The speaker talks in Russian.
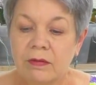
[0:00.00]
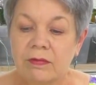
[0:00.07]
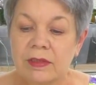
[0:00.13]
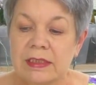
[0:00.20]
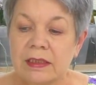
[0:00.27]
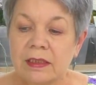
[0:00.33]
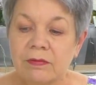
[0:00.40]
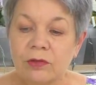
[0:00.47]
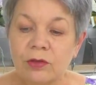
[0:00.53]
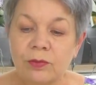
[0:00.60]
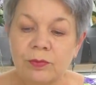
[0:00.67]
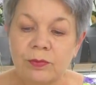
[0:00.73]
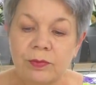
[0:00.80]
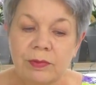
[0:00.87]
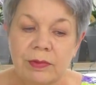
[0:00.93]
В
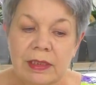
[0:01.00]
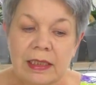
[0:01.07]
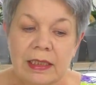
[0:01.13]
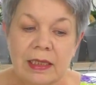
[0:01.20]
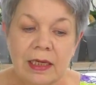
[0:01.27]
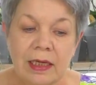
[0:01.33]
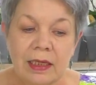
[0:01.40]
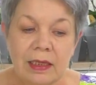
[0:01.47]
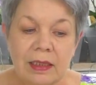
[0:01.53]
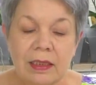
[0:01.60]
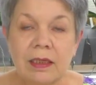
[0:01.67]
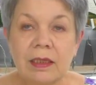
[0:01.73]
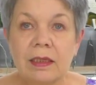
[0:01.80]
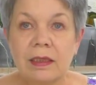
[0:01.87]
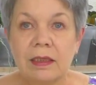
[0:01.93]
основном я
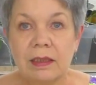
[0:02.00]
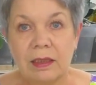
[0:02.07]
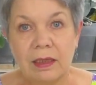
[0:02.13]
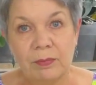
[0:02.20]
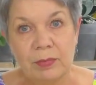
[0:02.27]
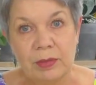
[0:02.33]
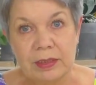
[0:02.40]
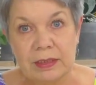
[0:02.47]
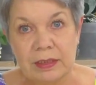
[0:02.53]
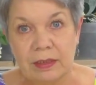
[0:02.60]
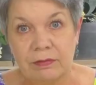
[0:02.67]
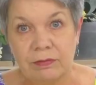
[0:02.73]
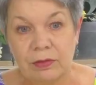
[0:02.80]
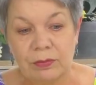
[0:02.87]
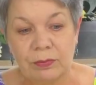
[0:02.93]
их
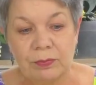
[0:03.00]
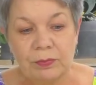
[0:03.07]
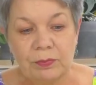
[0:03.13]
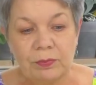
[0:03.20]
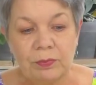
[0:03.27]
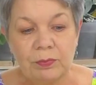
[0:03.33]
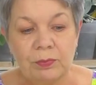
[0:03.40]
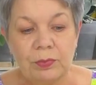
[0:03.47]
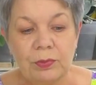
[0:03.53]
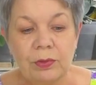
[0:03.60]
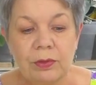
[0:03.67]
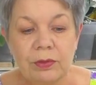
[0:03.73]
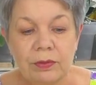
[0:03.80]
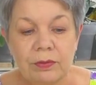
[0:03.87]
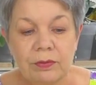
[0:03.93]
опрыскиваю
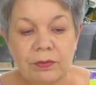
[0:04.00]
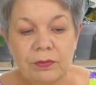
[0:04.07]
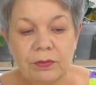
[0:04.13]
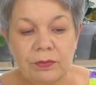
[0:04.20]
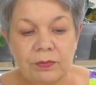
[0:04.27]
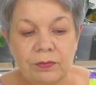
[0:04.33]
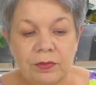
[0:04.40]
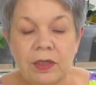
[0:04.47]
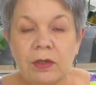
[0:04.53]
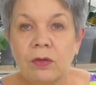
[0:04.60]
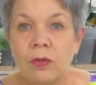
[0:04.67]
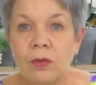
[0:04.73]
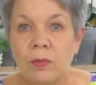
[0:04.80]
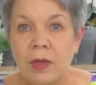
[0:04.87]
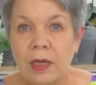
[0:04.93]
по
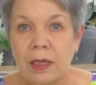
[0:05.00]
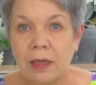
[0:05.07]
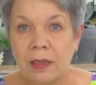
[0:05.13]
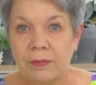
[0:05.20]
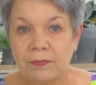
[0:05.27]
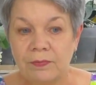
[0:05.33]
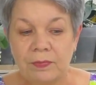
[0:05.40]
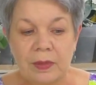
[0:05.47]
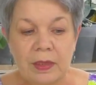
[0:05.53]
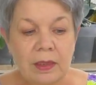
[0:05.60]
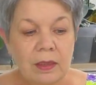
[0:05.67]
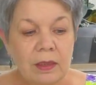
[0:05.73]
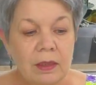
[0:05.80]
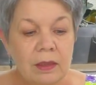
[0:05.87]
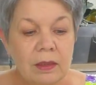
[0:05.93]
верху мха.
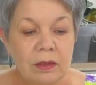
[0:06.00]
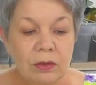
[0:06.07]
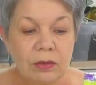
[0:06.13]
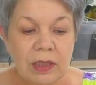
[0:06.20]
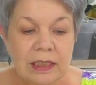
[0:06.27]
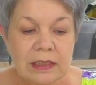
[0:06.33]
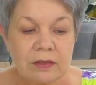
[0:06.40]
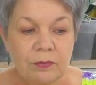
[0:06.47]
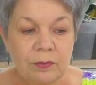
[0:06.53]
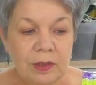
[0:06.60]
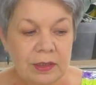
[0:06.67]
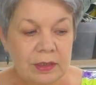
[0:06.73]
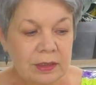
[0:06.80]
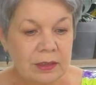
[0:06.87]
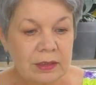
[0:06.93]
Но раз в
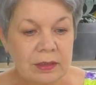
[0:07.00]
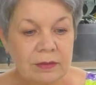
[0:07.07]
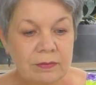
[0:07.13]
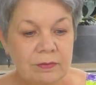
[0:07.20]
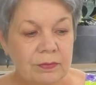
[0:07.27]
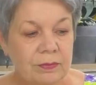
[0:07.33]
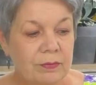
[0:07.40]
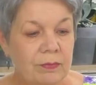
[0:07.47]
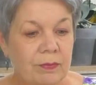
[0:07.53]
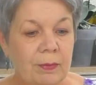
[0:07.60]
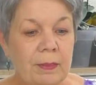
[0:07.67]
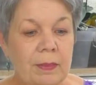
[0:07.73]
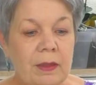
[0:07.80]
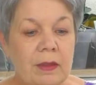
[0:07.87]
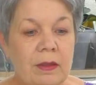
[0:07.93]
месяц
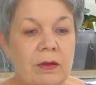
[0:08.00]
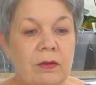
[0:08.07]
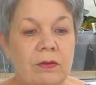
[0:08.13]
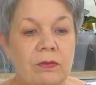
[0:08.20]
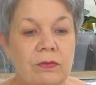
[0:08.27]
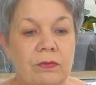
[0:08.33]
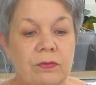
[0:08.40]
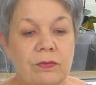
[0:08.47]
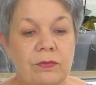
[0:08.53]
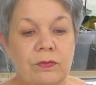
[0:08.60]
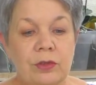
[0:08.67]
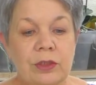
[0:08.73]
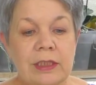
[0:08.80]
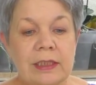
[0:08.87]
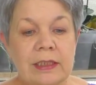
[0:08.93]

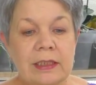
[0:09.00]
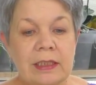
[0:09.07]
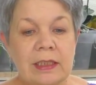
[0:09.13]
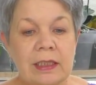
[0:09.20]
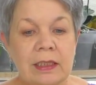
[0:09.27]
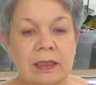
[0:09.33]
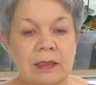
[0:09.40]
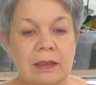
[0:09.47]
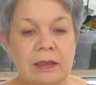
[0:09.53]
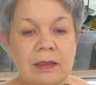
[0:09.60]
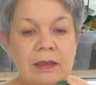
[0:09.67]
вот эти я